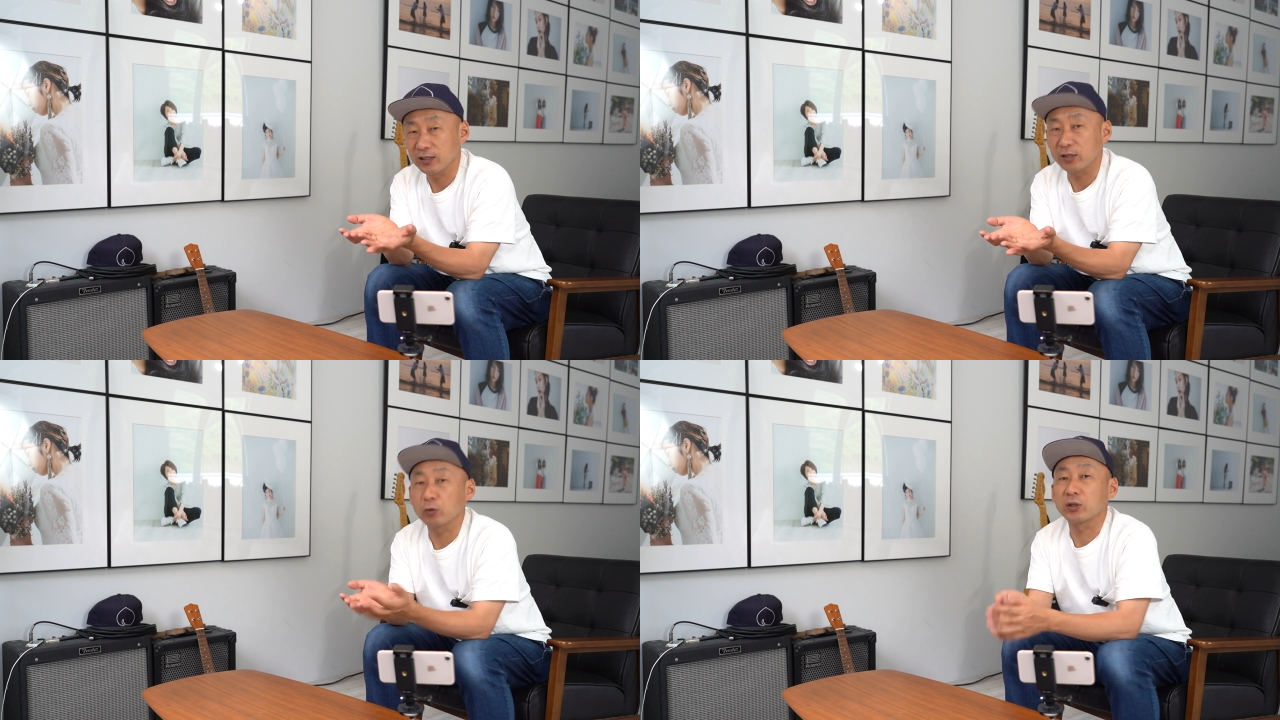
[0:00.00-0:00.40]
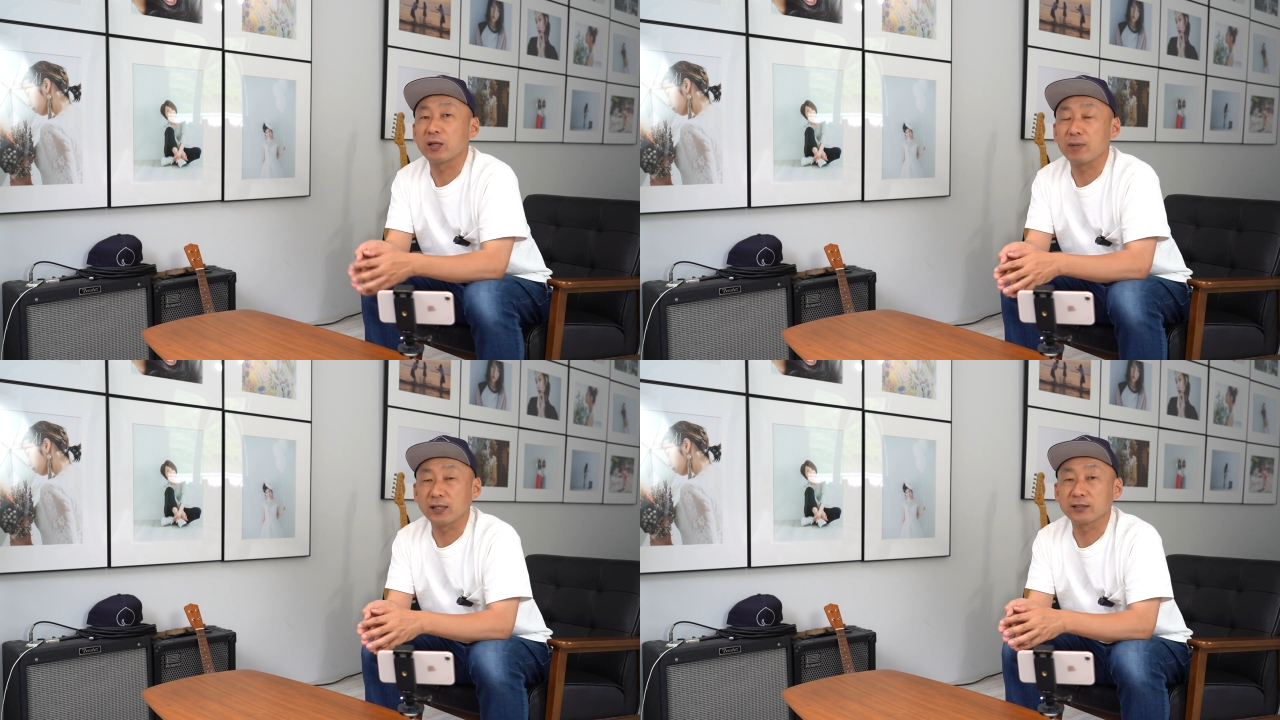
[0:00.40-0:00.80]
で撮っ
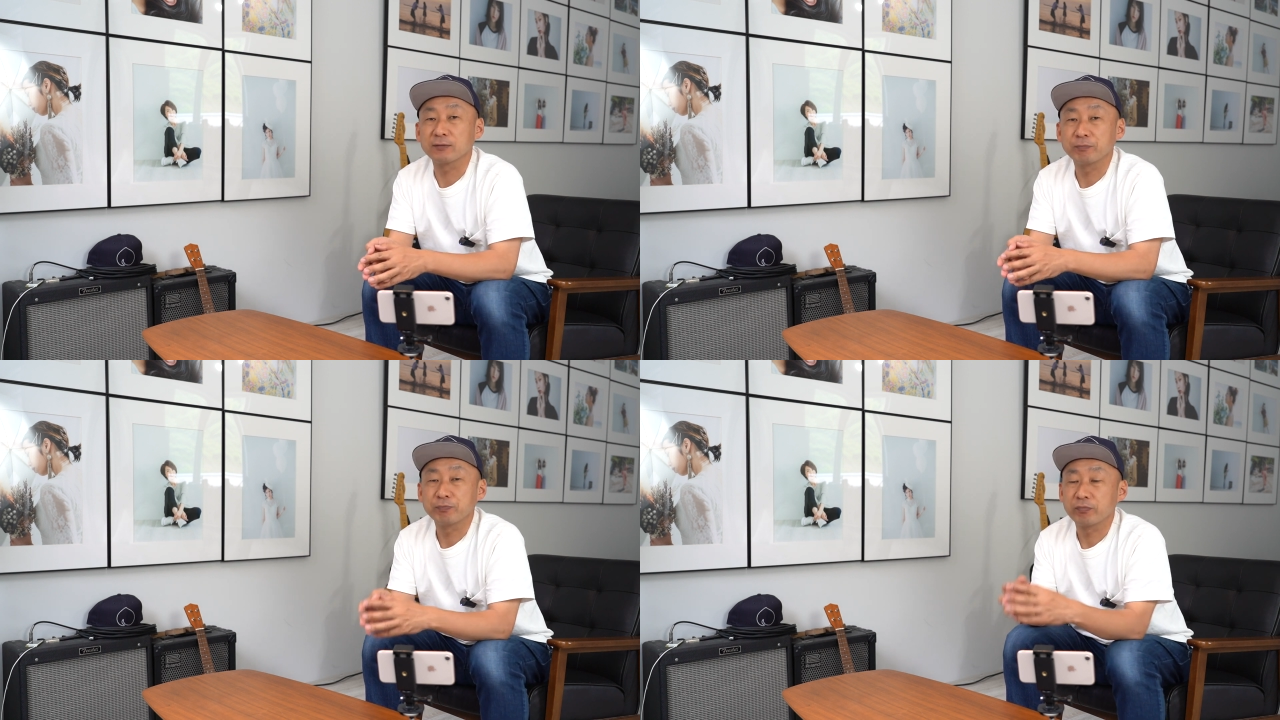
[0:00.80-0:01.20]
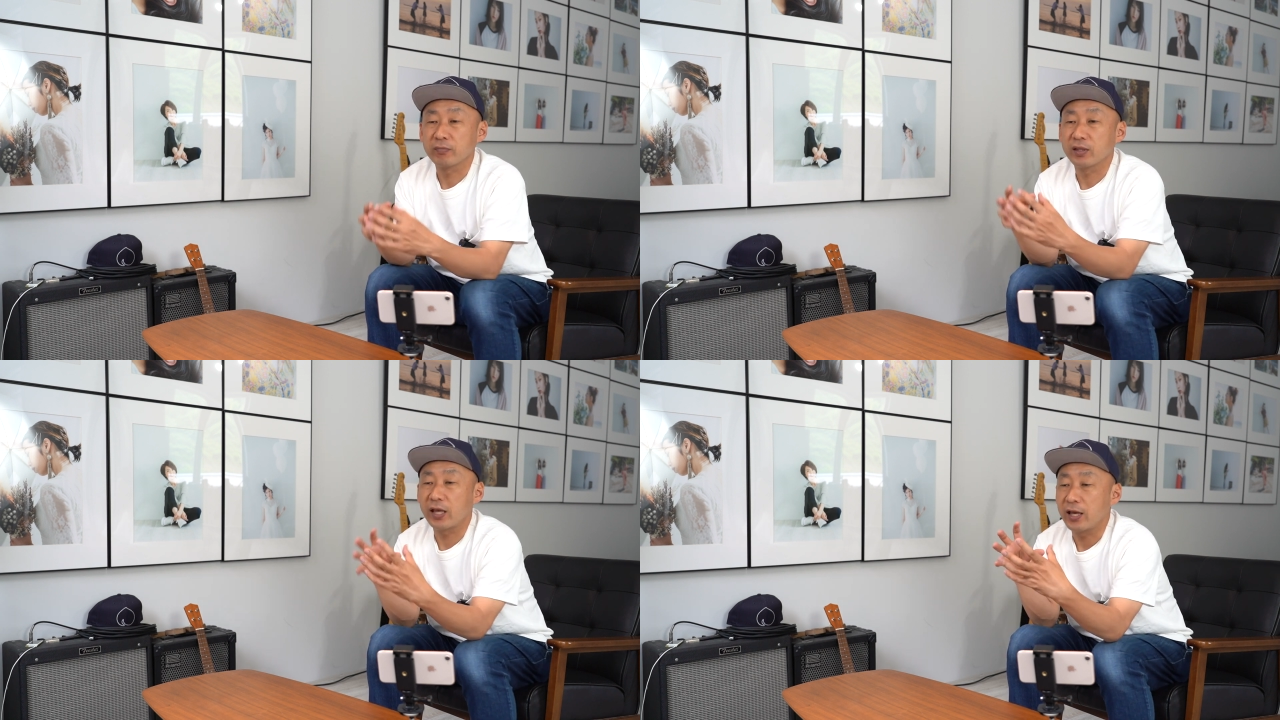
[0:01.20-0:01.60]
てます。
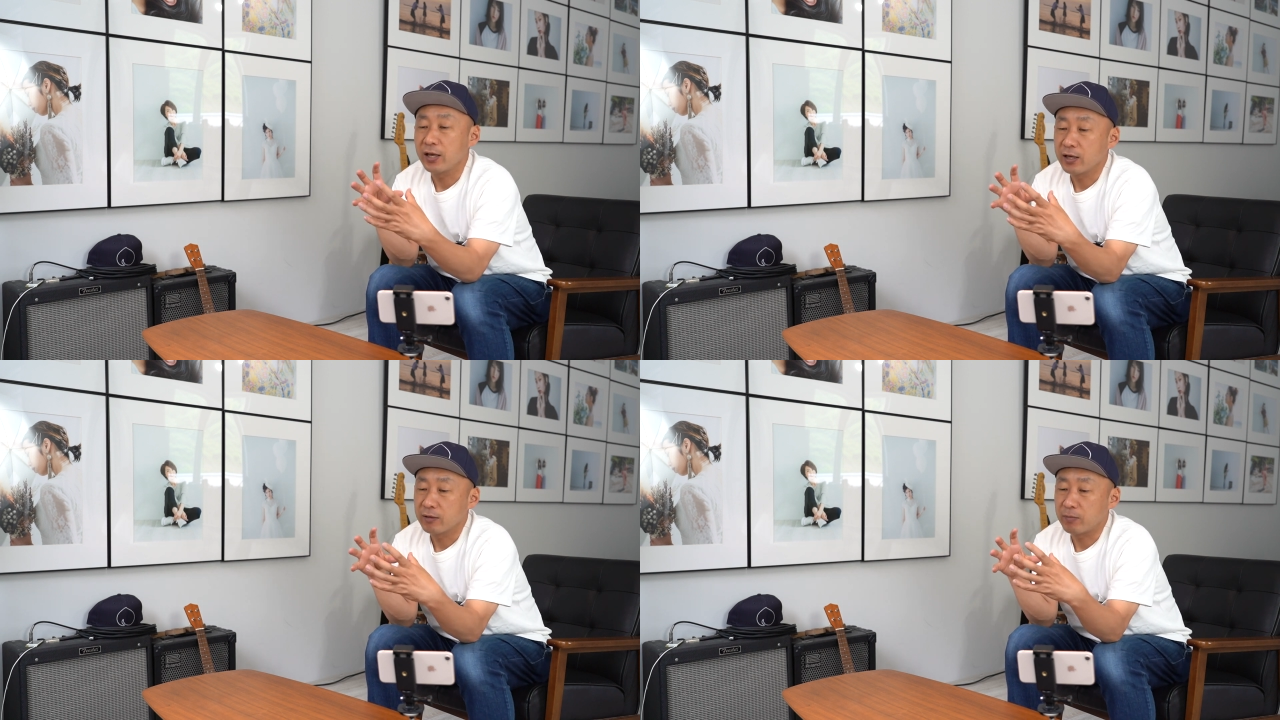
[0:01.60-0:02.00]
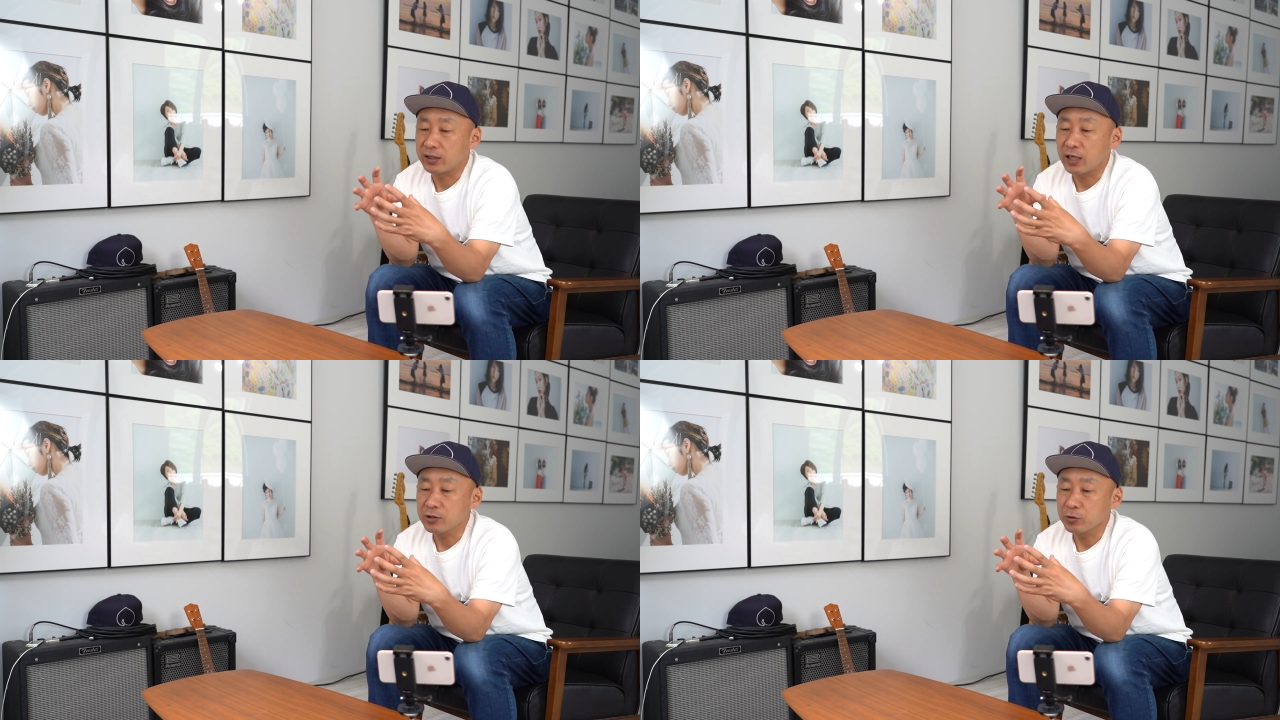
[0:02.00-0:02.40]
で、
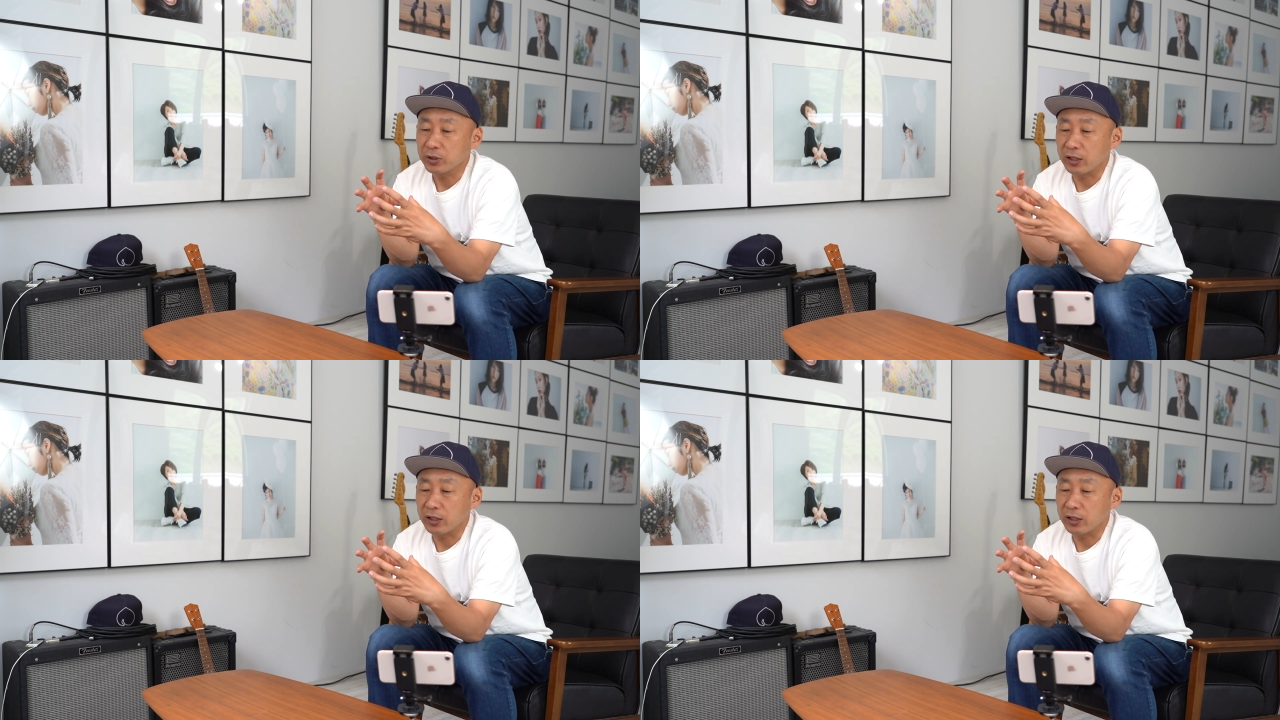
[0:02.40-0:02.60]
単焦